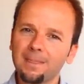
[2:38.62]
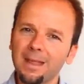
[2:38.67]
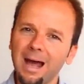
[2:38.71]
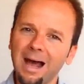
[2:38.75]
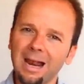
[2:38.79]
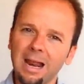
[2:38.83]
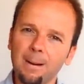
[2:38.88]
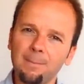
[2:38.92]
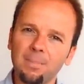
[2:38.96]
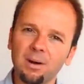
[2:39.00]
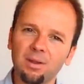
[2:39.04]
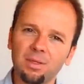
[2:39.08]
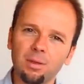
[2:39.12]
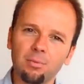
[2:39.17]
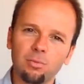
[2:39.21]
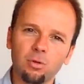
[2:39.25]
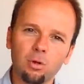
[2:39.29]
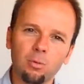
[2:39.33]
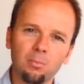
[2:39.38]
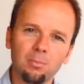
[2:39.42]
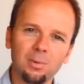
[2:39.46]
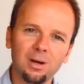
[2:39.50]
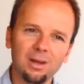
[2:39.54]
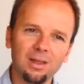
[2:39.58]
a la
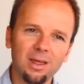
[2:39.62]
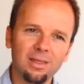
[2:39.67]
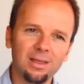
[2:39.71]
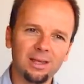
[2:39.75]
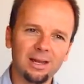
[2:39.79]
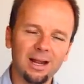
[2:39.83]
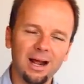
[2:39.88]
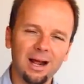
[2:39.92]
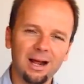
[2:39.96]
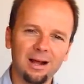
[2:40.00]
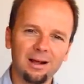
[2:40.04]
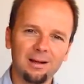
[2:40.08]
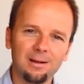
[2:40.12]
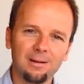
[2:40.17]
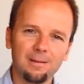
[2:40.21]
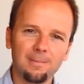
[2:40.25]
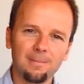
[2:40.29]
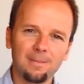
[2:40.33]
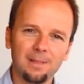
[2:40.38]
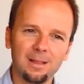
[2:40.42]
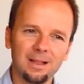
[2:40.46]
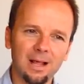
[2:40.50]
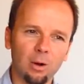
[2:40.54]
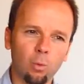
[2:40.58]
percepción verdadera,
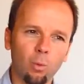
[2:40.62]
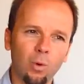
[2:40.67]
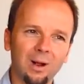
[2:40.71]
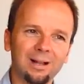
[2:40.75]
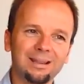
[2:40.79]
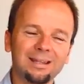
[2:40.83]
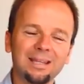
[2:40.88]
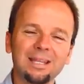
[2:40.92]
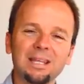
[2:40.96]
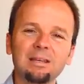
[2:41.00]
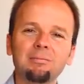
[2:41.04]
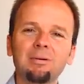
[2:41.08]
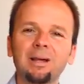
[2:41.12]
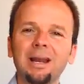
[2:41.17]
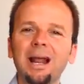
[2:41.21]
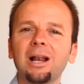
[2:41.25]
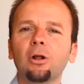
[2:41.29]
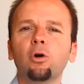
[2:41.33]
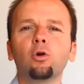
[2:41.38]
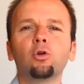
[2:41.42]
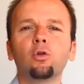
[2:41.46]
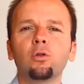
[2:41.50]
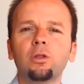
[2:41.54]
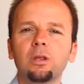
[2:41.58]
la cual te llevará
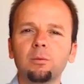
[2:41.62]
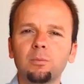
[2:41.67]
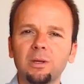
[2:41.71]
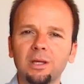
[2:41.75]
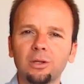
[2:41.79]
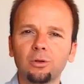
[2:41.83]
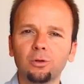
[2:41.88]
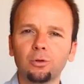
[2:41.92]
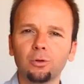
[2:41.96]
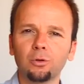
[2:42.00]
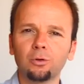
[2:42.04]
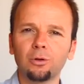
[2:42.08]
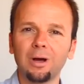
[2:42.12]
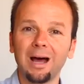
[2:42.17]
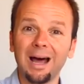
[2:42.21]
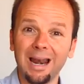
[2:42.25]
al conocimiento,